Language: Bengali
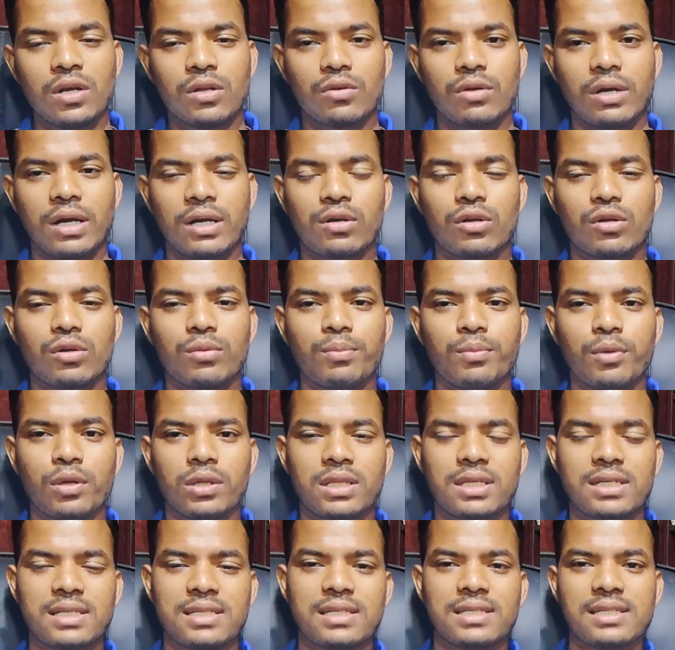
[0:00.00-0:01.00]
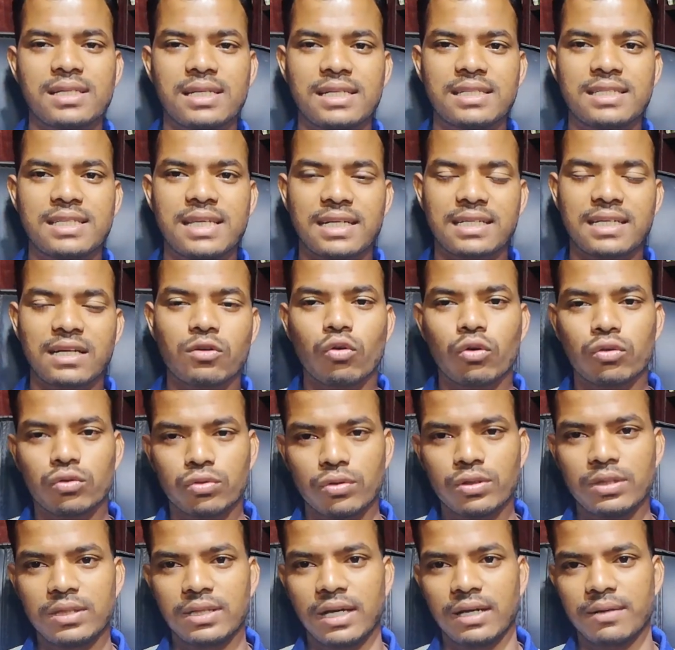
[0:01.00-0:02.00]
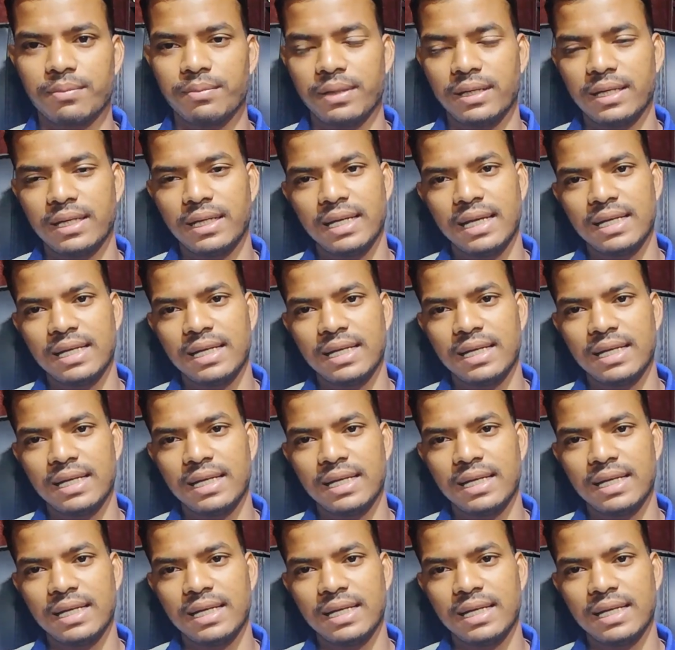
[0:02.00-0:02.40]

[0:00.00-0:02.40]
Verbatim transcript: তো এখনও বলতেছি যে এই চেকটা কতদিন থাকবে